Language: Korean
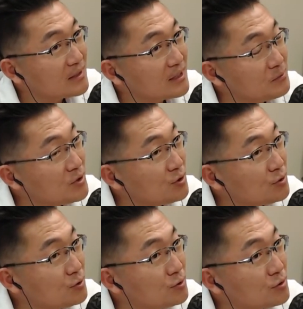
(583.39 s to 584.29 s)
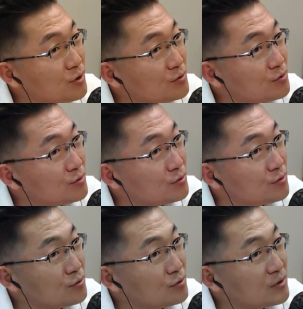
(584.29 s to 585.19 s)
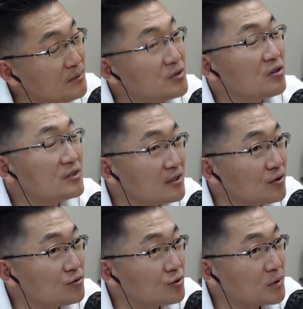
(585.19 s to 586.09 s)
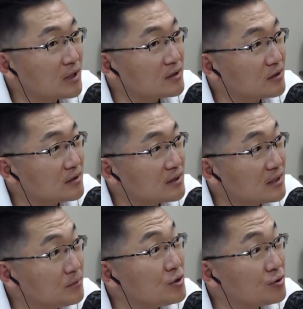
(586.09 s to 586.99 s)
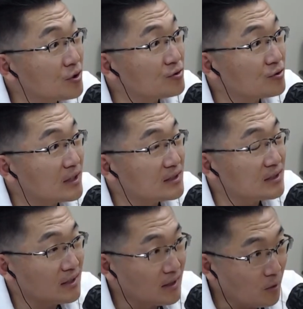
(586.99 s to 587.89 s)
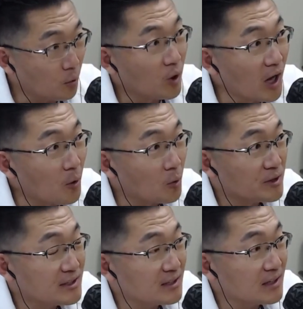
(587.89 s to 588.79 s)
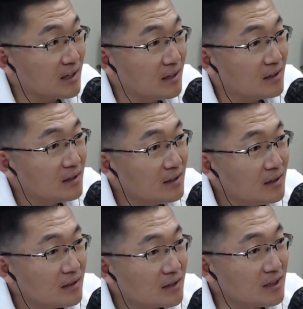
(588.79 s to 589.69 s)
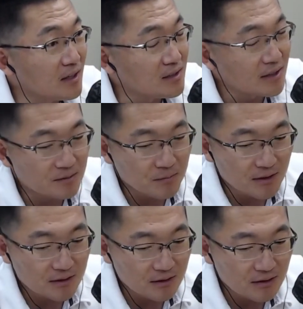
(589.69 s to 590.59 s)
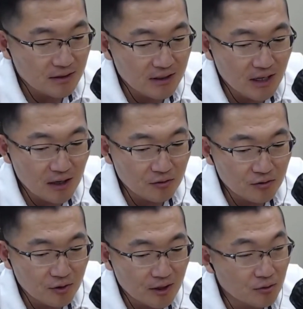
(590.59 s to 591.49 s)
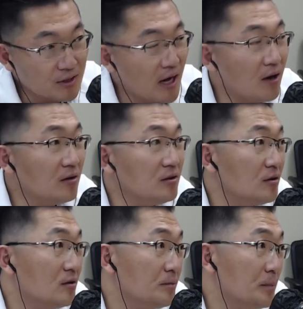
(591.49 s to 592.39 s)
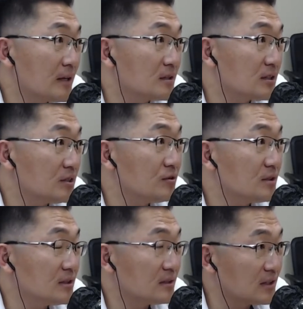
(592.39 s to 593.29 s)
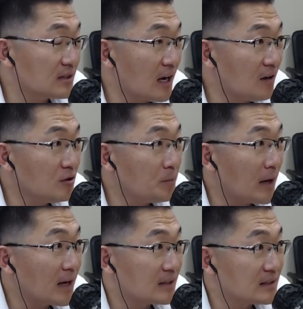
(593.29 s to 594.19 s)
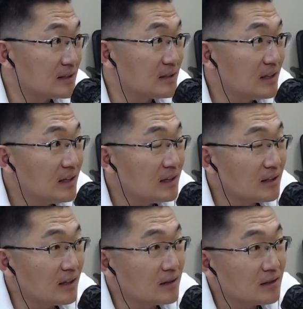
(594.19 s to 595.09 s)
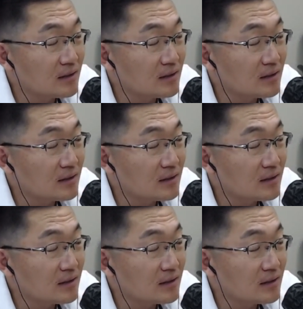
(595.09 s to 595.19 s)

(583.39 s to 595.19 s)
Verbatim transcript: 김시우 선수, 임성재 선수보다 저는 김시우 선수가 이제 올라오고 있으니까 음흠. 기대를 했습니다. 그래서 2라운드에도 4언더 파를 치고 이제 4언더 파까지 네. 네.